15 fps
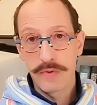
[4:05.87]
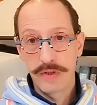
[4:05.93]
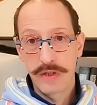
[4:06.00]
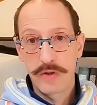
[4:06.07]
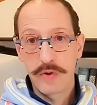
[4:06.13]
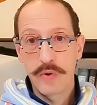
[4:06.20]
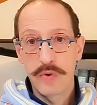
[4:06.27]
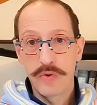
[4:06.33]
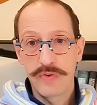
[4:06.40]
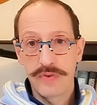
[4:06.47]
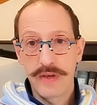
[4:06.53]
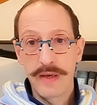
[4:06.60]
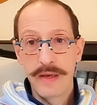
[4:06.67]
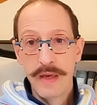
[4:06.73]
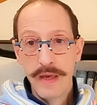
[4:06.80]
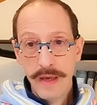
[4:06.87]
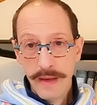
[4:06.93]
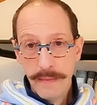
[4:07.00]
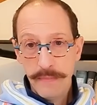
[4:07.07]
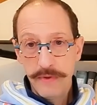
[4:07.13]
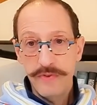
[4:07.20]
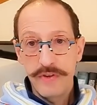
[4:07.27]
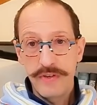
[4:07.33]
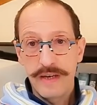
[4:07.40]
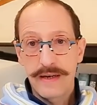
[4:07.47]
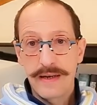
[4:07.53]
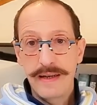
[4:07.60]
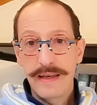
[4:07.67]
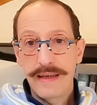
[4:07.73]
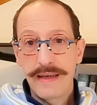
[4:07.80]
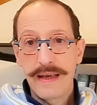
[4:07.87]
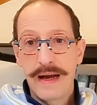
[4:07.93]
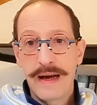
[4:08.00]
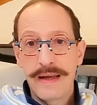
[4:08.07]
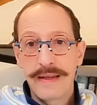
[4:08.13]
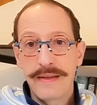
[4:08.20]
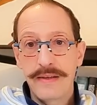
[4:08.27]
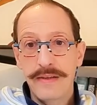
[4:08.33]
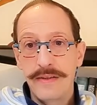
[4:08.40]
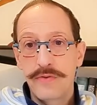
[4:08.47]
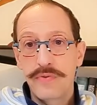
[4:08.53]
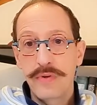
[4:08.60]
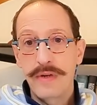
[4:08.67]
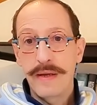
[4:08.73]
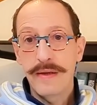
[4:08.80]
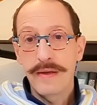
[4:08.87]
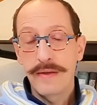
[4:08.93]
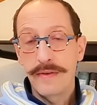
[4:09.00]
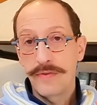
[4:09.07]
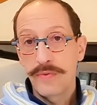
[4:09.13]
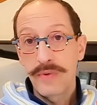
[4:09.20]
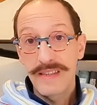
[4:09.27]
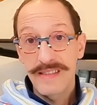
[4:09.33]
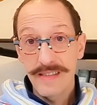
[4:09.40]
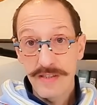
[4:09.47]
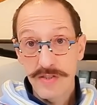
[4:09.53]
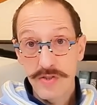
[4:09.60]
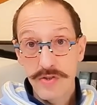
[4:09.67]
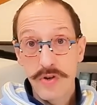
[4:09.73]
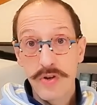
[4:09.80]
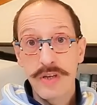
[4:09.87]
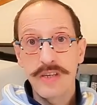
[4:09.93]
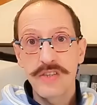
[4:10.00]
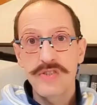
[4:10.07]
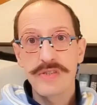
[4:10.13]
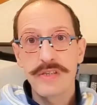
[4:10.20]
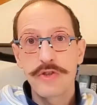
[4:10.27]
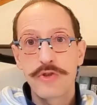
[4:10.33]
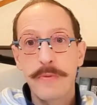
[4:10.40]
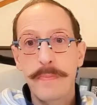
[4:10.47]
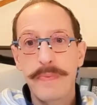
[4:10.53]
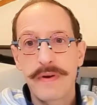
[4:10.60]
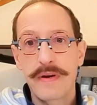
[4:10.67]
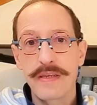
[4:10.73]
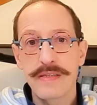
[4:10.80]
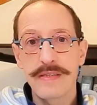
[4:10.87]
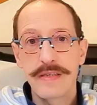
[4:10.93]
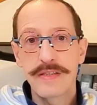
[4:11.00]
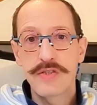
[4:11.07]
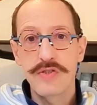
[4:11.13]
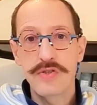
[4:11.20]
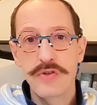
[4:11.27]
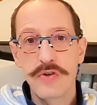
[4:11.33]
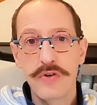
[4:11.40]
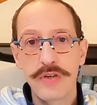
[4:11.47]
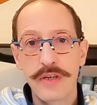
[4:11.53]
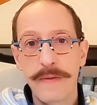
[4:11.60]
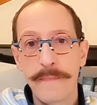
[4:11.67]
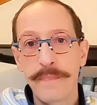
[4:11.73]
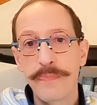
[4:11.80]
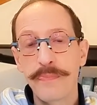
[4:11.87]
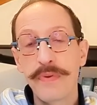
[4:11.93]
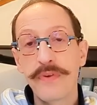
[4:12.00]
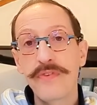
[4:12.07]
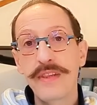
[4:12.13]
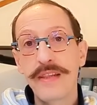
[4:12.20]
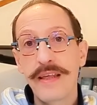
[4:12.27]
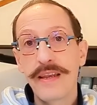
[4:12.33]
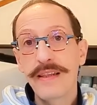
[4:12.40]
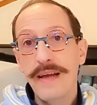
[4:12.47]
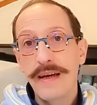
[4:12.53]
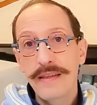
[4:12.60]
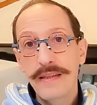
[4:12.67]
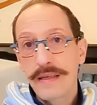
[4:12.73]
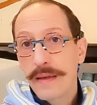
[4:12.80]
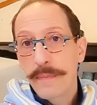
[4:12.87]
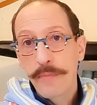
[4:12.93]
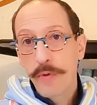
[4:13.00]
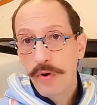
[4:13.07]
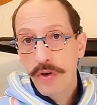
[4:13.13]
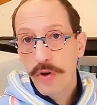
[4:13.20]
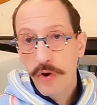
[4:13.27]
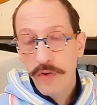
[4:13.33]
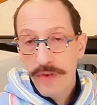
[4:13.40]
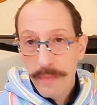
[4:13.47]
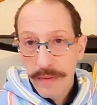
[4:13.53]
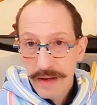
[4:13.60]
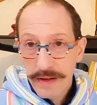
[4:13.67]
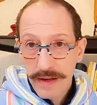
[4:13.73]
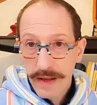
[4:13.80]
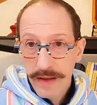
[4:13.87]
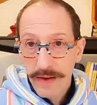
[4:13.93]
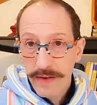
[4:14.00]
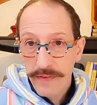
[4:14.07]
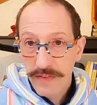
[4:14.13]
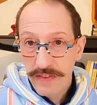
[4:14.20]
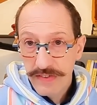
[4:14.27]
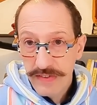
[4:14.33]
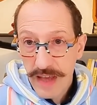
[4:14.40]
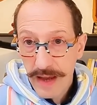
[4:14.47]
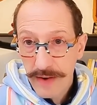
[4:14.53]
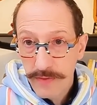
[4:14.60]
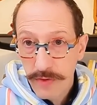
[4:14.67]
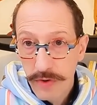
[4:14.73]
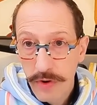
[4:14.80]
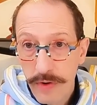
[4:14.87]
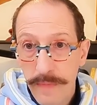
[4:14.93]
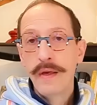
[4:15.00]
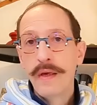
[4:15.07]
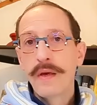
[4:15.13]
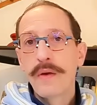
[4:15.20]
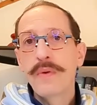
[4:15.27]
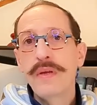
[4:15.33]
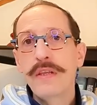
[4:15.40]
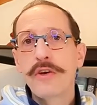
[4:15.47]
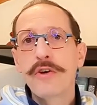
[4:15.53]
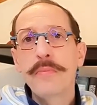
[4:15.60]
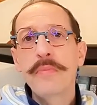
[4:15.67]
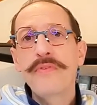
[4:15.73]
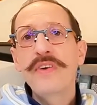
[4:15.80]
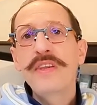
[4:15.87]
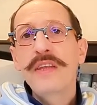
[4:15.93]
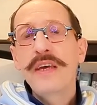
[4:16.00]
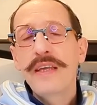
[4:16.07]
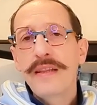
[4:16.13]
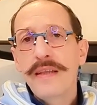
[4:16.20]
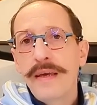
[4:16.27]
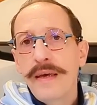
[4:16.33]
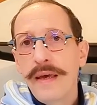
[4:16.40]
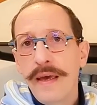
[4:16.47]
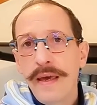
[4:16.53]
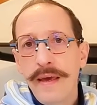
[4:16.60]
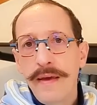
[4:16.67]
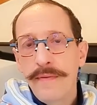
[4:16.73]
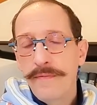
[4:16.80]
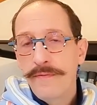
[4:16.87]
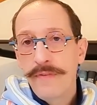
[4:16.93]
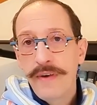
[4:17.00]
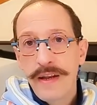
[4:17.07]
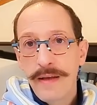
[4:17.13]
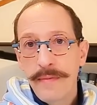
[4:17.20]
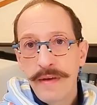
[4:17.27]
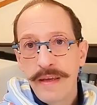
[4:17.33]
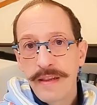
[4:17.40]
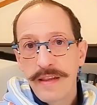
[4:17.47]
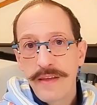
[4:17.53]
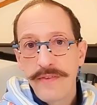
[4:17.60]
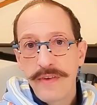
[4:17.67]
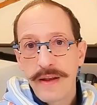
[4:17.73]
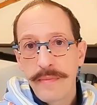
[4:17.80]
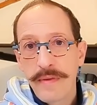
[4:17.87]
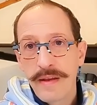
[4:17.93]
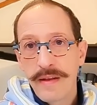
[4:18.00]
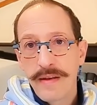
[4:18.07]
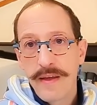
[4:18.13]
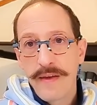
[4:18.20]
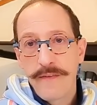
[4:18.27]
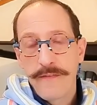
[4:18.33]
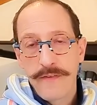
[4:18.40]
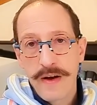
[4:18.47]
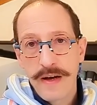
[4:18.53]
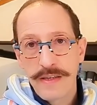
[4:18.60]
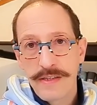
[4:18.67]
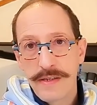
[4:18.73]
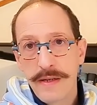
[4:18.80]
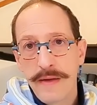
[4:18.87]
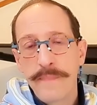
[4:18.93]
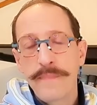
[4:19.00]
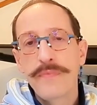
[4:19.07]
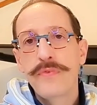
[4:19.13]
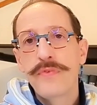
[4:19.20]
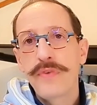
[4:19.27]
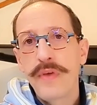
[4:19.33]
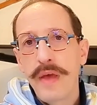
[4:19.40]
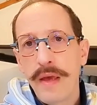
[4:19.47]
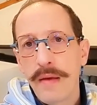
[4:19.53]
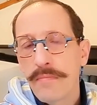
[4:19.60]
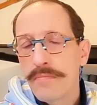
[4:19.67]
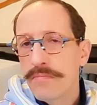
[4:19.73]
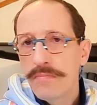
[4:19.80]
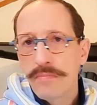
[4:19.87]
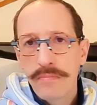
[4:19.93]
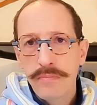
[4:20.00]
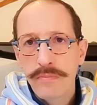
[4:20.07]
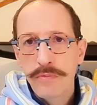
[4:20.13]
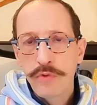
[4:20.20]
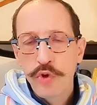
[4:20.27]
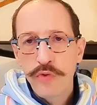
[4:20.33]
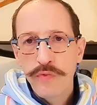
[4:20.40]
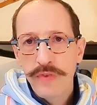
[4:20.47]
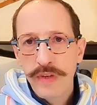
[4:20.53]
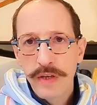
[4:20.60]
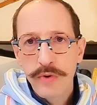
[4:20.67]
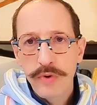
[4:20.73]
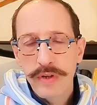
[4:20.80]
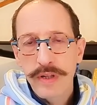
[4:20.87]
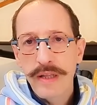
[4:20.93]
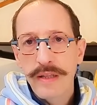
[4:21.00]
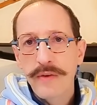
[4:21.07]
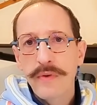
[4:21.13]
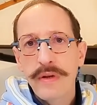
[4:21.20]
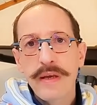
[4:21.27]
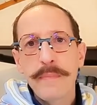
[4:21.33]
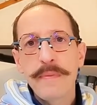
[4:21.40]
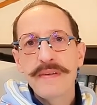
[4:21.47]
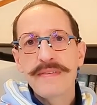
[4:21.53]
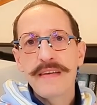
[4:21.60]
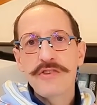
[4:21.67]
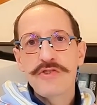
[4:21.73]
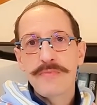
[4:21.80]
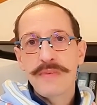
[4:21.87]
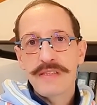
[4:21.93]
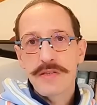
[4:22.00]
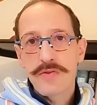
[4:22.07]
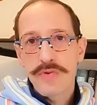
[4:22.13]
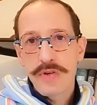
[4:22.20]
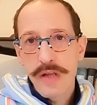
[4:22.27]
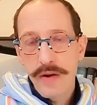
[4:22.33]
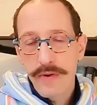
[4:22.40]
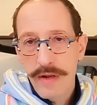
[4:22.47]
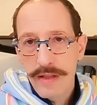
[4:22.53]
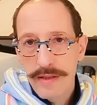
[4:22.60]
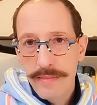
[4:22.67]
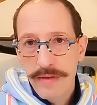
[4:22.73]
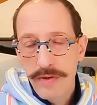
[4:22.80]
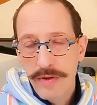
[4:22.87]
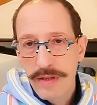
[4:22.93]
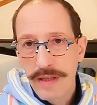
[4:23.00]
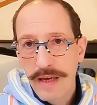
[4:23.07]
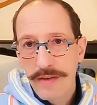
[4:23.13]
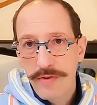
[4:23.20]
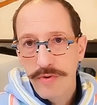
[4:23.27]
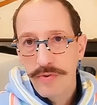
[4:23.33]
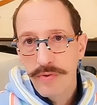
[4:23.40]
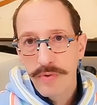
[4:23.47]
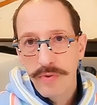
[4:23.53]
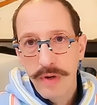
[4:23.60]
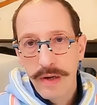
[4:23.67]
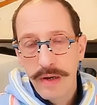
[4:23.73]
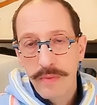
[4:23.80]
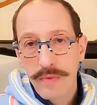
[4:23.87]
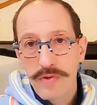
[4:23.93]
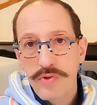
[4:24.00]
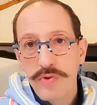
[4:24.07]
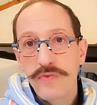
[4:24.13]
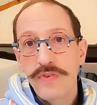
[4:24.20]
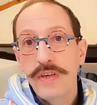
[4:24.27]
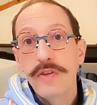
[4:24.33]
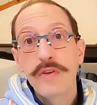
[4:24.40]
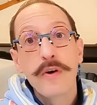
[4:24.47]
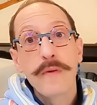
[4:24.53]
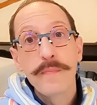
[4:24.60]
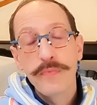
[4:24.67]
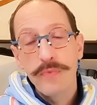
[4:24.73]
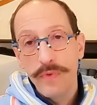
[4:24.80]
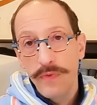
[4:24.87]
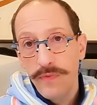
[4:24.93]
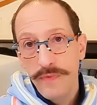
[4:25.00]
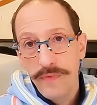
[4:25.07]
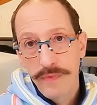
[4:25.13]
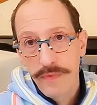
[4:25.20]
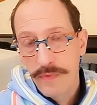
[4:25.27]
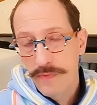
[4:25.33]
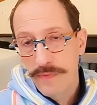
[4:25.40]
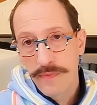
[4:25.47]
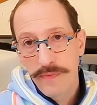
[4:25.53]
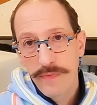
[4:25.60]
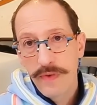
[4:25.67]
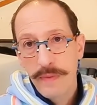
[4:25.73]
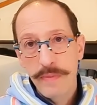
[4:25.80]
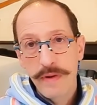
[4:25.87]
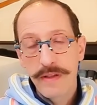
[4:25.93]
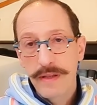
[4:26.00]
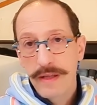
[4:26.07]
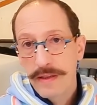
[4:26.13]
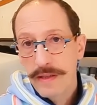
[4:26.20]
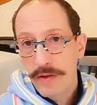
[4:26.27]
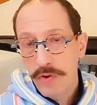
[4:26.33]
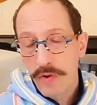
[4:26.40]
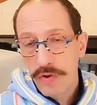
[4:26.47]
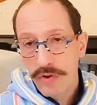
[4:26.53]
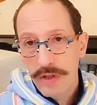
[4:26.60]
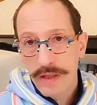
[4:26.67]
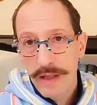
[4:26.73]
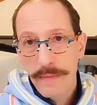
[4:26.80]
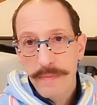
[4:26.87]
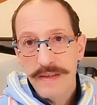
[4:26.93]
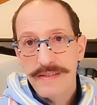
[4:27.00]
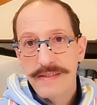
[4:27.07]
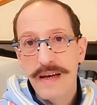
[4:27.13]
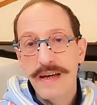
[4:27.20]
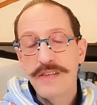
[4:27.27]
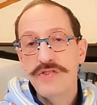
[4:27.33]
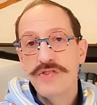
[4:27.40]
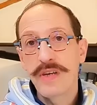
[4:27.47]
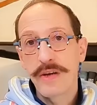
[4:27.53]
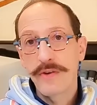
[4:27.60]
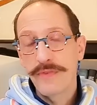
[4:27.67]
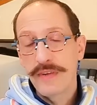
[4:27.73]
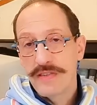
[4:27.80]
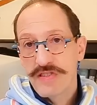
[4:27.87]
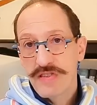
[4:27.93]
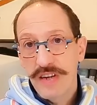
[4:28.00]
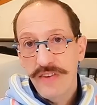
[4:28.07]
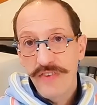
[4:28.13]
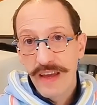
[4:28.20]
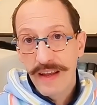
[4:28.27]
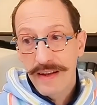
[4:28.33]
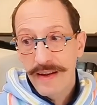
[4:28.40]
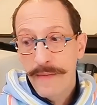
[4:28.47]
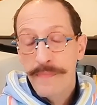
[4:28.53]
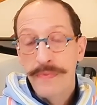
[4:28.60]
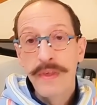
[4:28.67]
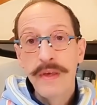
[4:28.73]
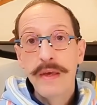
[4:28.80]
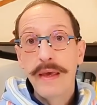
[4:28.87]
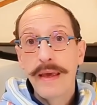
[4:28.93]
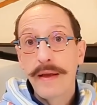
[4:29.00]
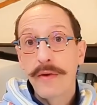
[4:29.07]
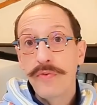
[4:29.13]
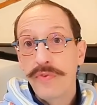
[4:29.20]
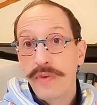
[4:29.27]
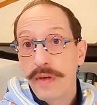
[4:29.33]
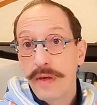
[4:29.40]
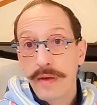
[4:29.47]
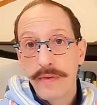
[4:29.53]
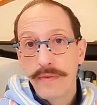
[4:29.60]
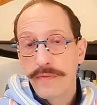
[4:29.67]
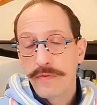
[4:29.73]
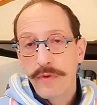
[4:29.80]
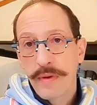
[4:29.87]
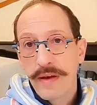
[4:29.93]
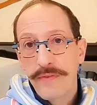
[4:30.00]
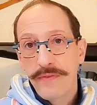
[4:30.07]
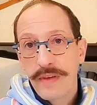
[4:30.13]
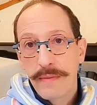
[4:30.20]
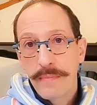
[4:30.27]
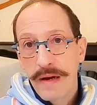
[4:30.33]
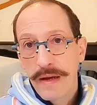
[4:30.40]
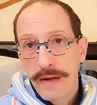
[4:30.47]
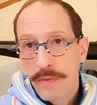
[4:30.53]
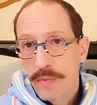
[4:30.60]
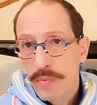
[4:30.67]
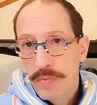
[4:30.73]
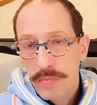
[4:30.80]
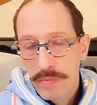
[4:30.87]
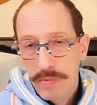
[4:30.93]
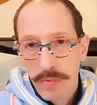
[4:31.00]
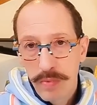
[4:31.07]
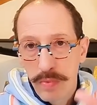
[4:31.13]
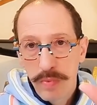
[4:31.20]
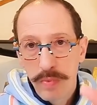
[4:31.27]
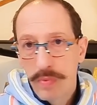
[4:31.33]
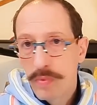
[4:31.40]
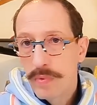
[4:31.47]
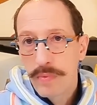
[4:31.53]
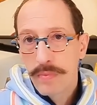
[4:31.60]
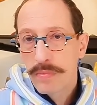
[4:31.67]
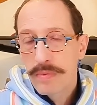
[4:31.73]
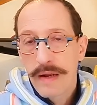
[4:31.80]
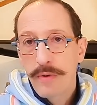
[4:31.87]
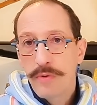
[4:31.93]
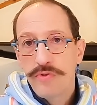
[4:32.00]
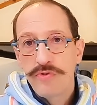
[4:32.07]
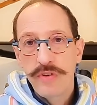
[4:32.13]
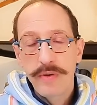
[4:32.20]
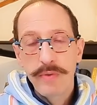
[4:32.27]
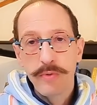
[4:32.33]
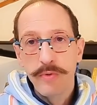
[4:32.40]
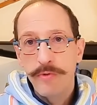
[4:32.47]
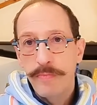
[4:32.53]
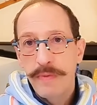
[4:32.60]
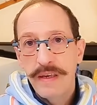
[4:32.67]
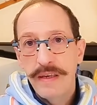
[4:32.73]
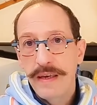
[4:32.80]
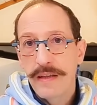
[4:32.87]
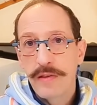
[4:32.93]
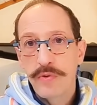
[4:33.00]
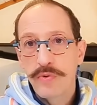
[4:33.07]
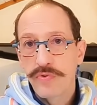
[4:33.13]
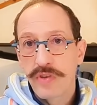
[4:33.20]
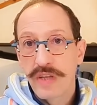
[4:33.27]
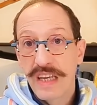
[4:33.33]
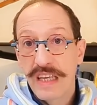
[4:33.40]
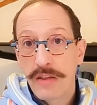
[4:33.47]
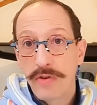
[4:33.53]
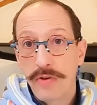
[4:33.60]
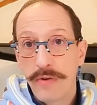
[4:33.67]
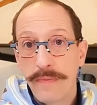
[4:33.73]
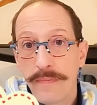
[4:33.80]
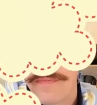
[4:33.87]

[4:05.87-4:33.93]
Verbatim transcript: di cose, bisogna cliccare sulla, sulla sezione che c'è scritto prestazioni per vedere i dati che poi ovviamente eh, vi servono. Quindi come vedete è veramente veramente facile. Se non vi ricordate qualche passaggio basta tornare un attimino indietro a questo video eh, vi prendete nota dei passaggi ecco ve li scrivete e così insomma vi rimane un, un talloncino, uno specchietto scritto.